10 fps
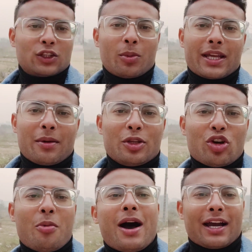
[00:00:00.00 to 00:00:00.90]
तो भाई अभी
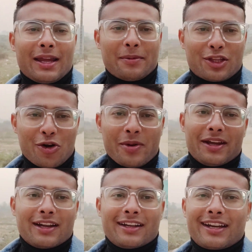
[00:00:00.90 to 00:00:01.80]
तो हम आ गए हैं विद्रोह में
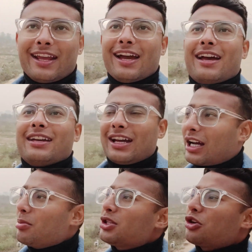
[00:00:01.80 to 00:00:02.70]
ठीक है यहाँ
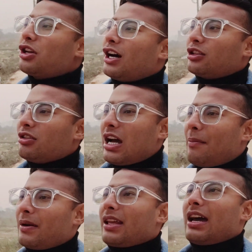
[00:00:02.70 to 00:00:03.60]
के विद्रोह दिखाता हूँ यहाँ
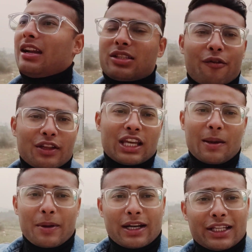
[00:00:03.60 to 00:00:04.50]
पर क्या है ना सफेदे
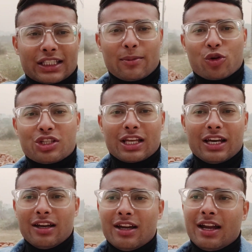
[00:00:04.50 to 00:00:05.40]
के पेड़ दिखते हैं बहुत
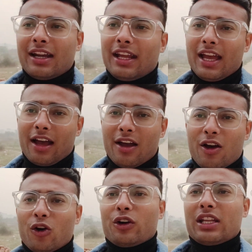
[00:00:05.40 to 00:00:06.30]
ज्यादा ठीक है
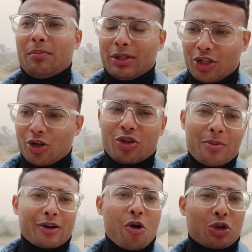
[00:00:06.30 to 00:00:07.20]
और ये विद्रोह तो
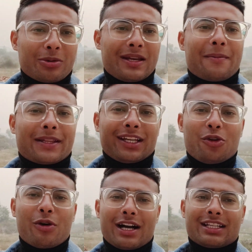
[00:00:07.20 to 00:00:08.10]
मेरे को खुद भी नहीं पता
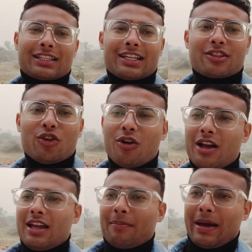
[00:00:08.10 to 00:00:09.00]
क्यों कहा जाता है इसको
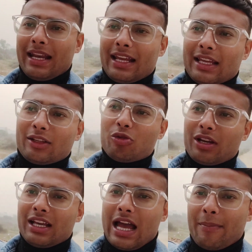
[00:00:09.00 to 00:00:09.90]
पहले
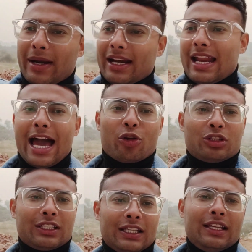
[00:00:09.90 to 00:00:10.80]
क्योंकि ना यहाँ पर एक नहर
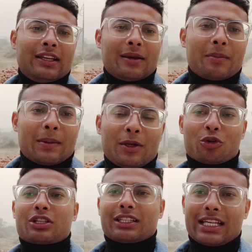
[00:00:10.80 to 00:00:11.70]
होती थी मैं भी
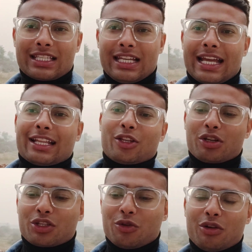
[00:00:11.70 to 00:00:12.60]
हो सकता है इसलिए कहते
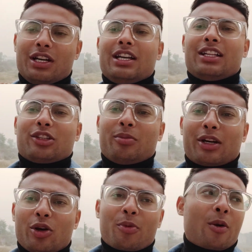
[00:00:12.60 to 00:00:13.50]
हूँ इसको तो
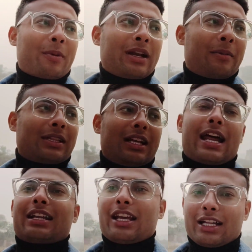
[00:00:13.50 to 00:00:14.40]
मेरे को प्रॉपर नहीं पता
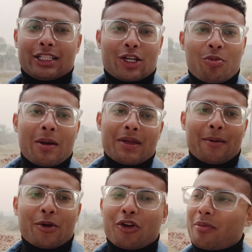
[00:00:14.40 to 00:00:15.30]
नहर दिखा देता हूँ मैं अभी
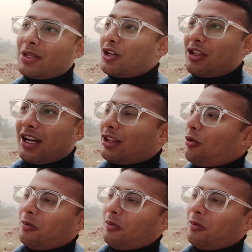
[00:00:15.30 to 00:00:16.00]
आपको और विद्रोह दिखाता